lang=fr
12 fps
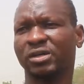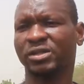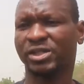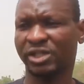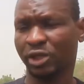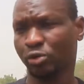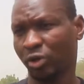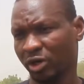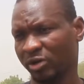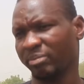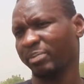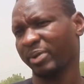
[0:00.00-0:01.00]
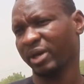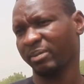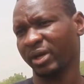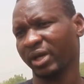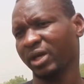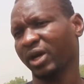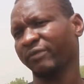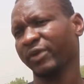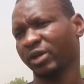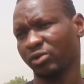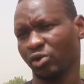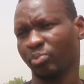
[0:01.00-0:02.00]
Ciné Droit me permet en
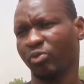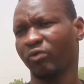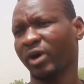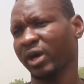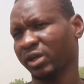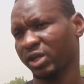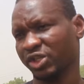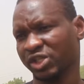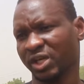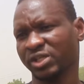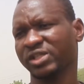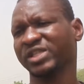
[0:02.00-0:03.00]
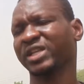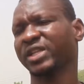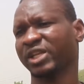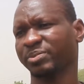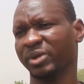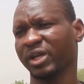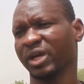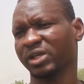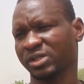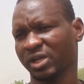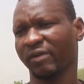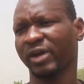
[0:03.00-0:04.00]
fait de pouvoir échanger cette
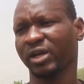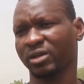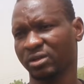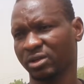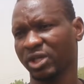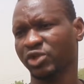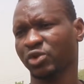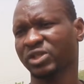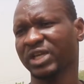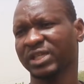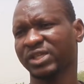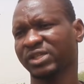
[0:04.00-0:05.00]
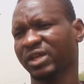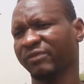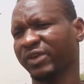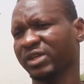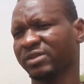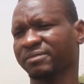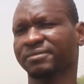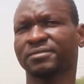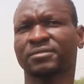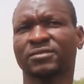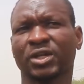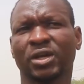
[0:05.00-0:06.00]
expérience avec les autres artistes en fait.
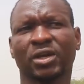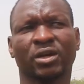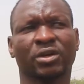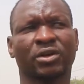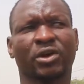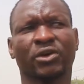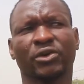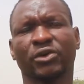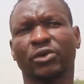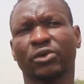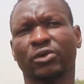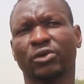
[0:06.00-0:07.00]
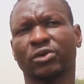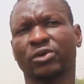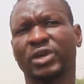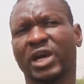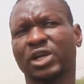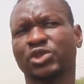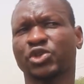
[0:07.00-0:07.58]
Donc euh, là, je